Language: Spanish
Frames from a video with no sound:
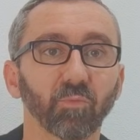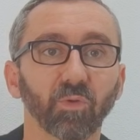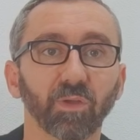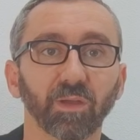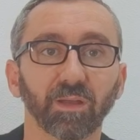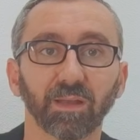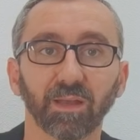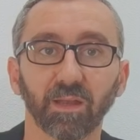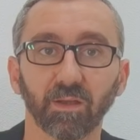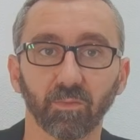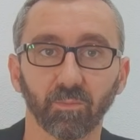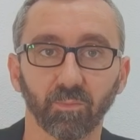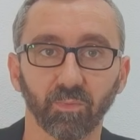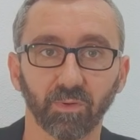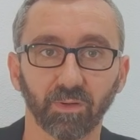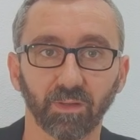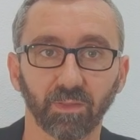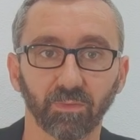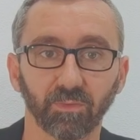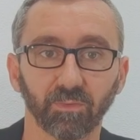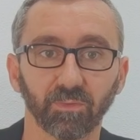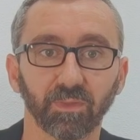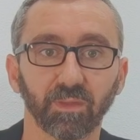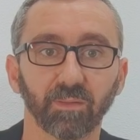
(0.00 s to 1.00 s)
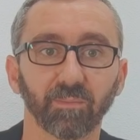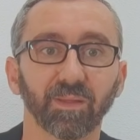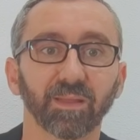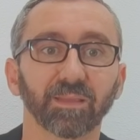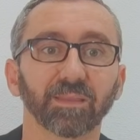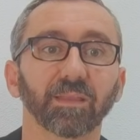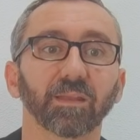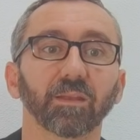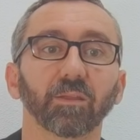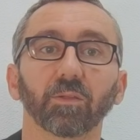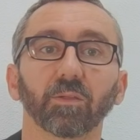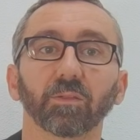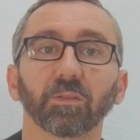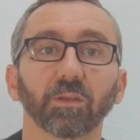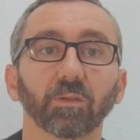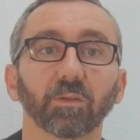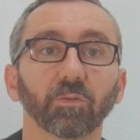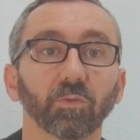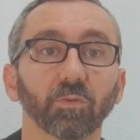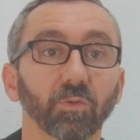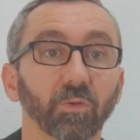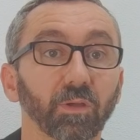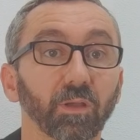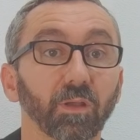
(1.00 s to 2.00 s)
muy claro por razón de materia o de
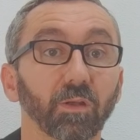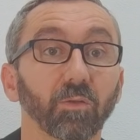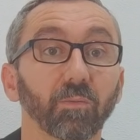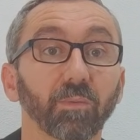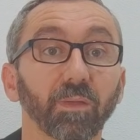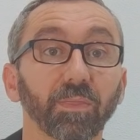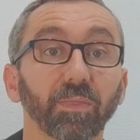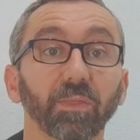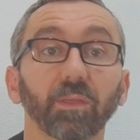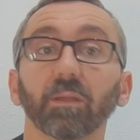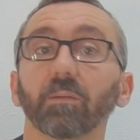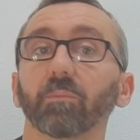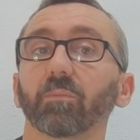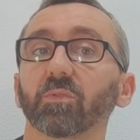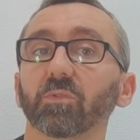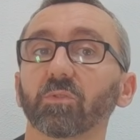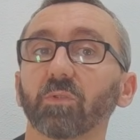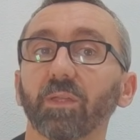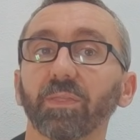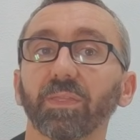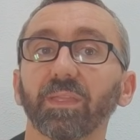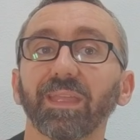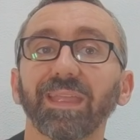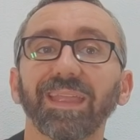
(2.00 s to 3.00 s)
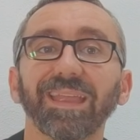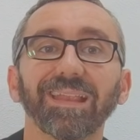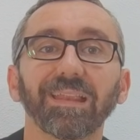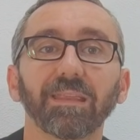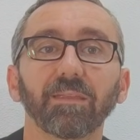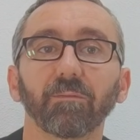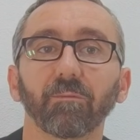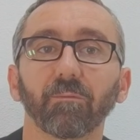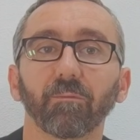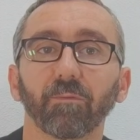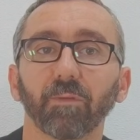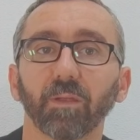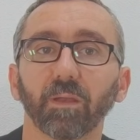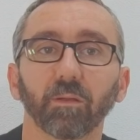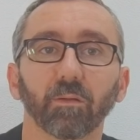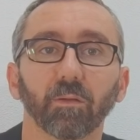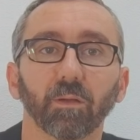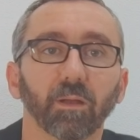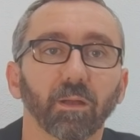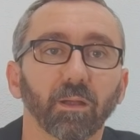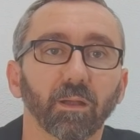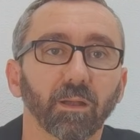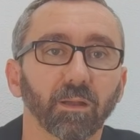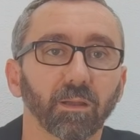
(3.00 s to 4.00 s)
territorio quién lo va a hacer, pues lo hace el
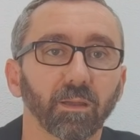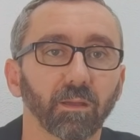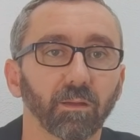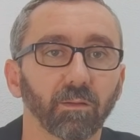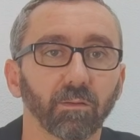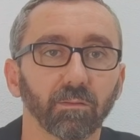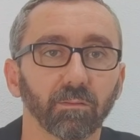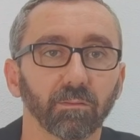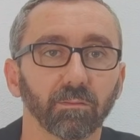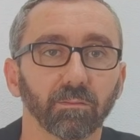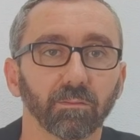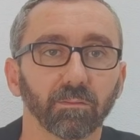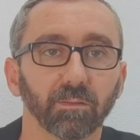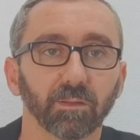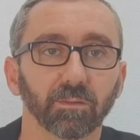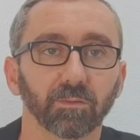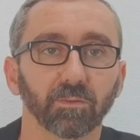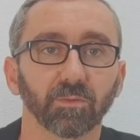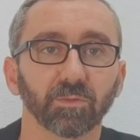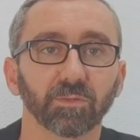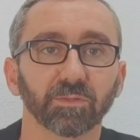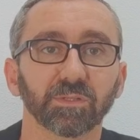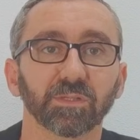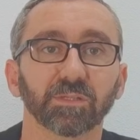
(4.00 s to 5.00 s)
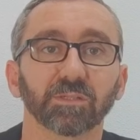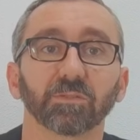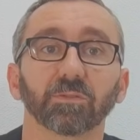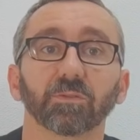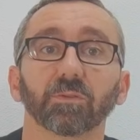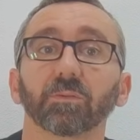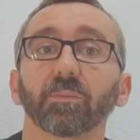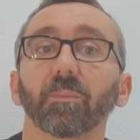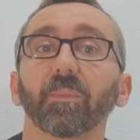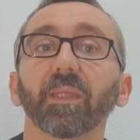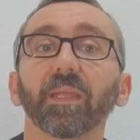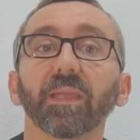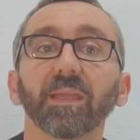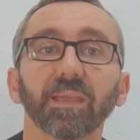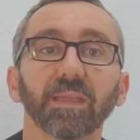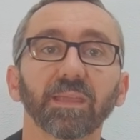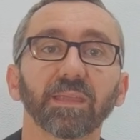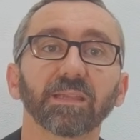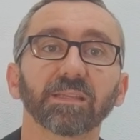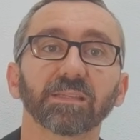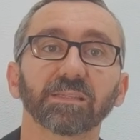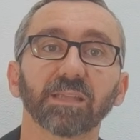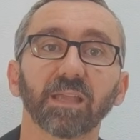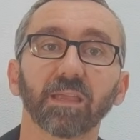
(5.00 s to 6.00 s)
inferior jerárquico de todos estos.
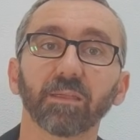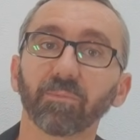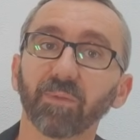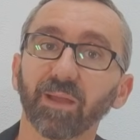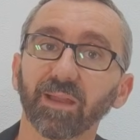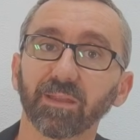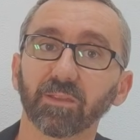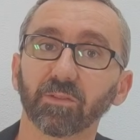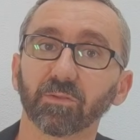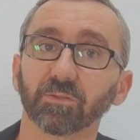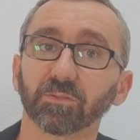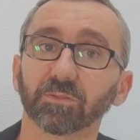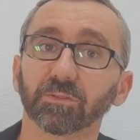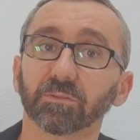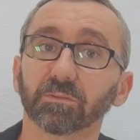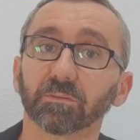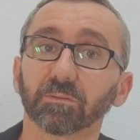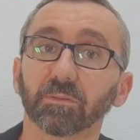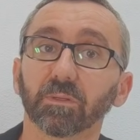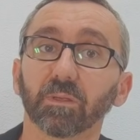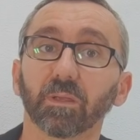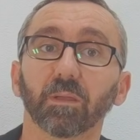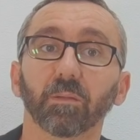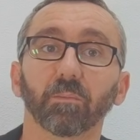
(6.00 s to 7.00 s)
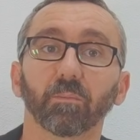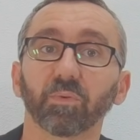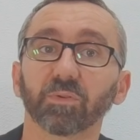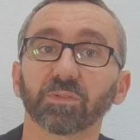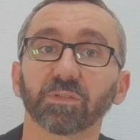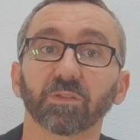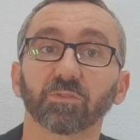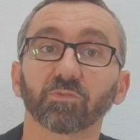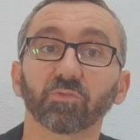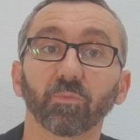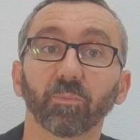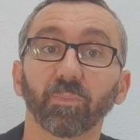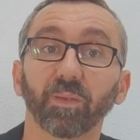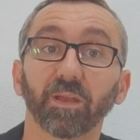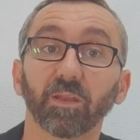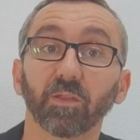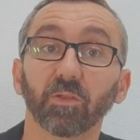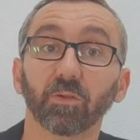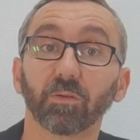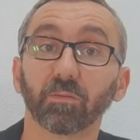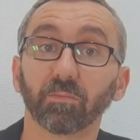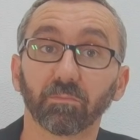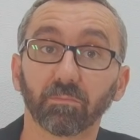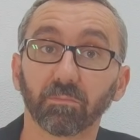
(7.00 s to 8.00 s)
Y si hay varios, pues el
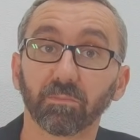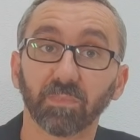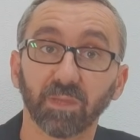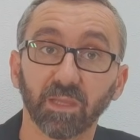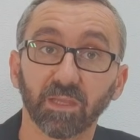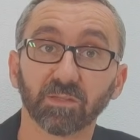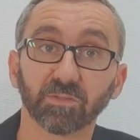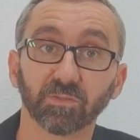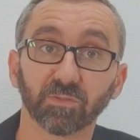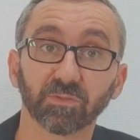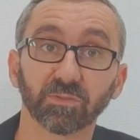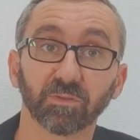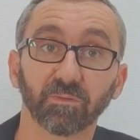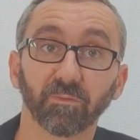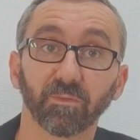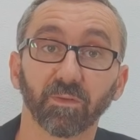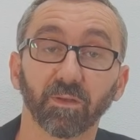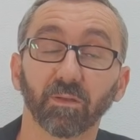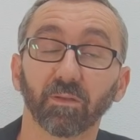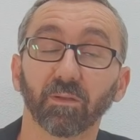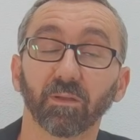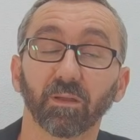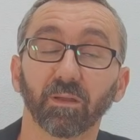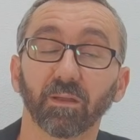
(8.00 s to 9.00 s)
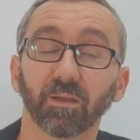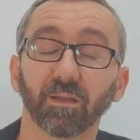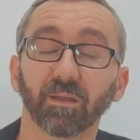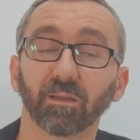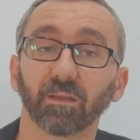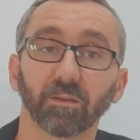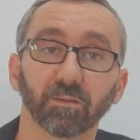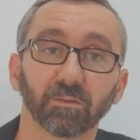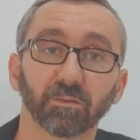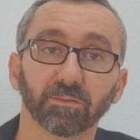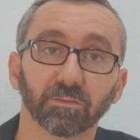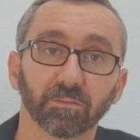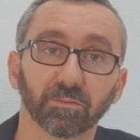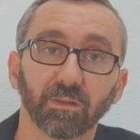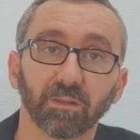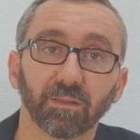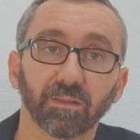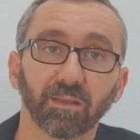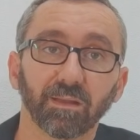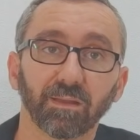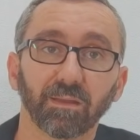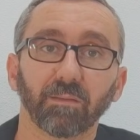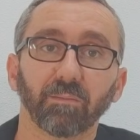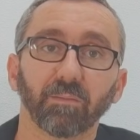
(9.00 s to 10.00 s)
superior de esos inferiores jerárquicos,
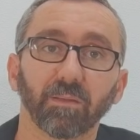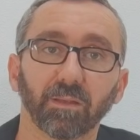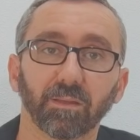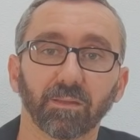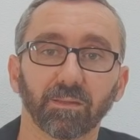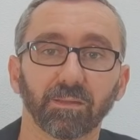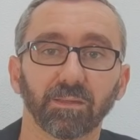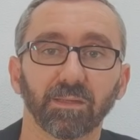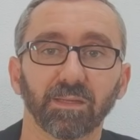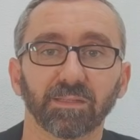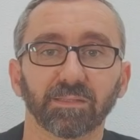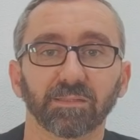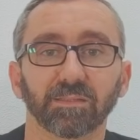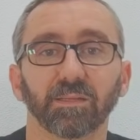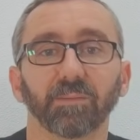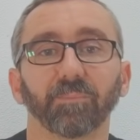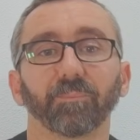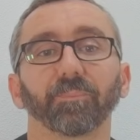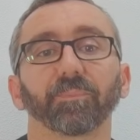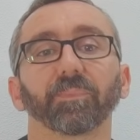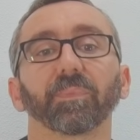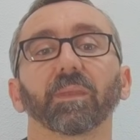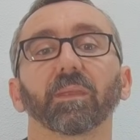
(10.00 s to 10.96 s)
el de arriba. Ya está.